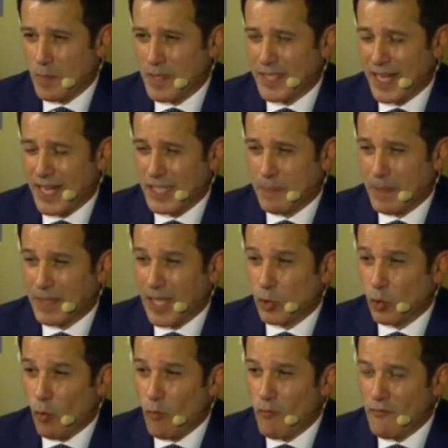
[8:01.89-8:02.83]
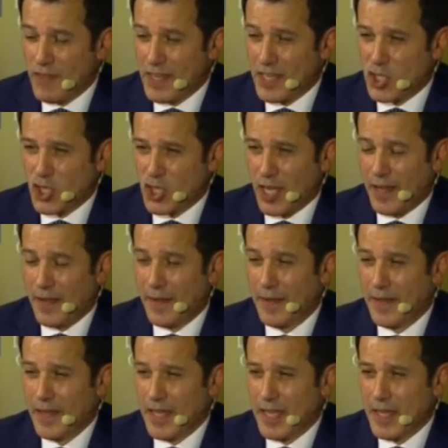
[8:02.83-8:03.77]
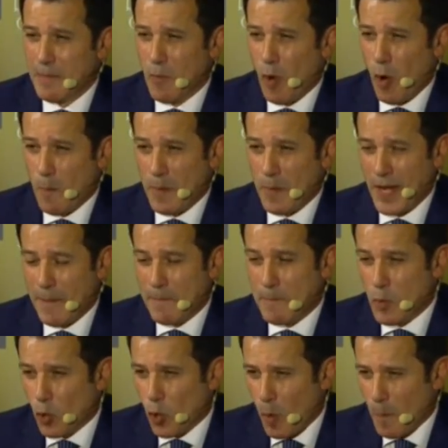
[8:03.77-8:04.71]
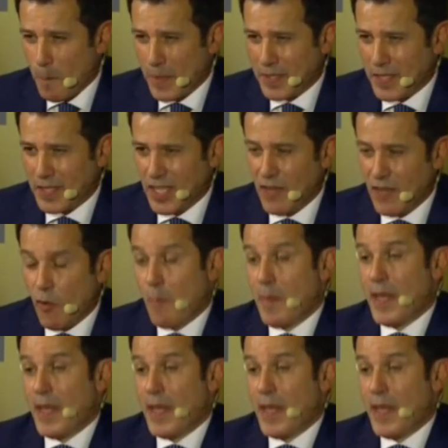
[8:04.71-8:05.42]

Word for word: Mi sarei aspettato un vice immobile più competitivo,